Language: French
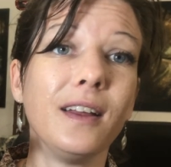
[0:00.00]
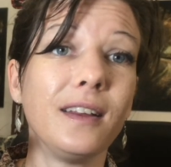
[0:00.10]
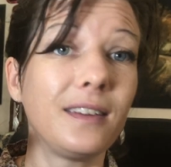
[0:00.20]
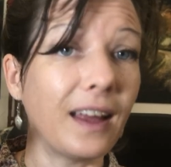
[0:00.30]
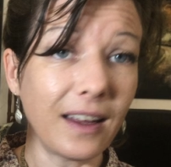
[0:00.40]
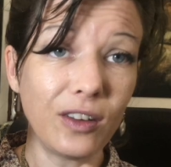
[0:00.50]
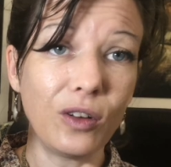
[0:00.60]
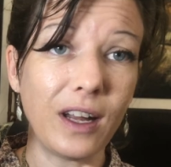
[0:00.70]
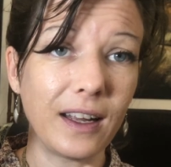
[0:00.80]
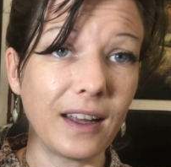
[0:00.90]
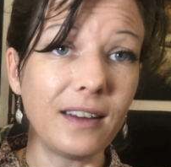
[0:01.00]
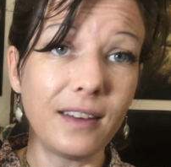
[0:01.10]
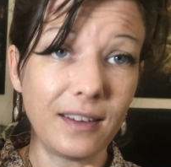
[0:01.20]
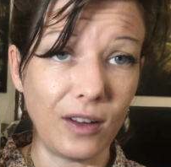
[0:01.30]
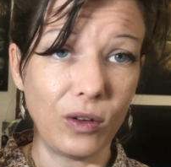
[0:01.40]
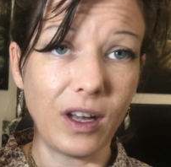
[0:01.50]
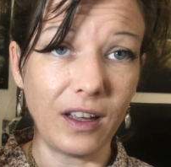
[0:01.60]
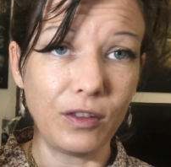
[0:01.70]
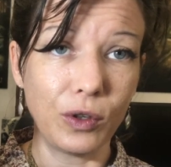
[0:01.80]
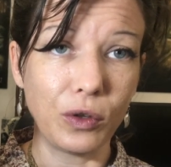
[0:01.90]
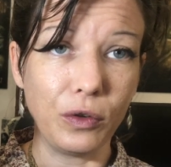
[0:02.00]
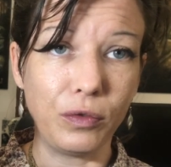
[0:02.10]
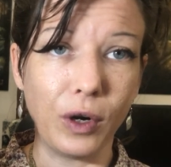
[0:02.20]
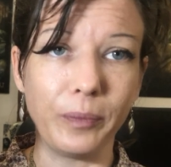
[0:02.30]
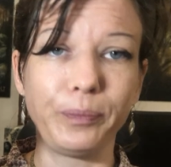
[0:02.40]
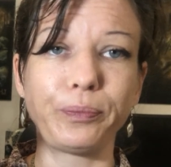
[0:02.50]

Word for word: ça reste de la graisse et ça encrase votre foie.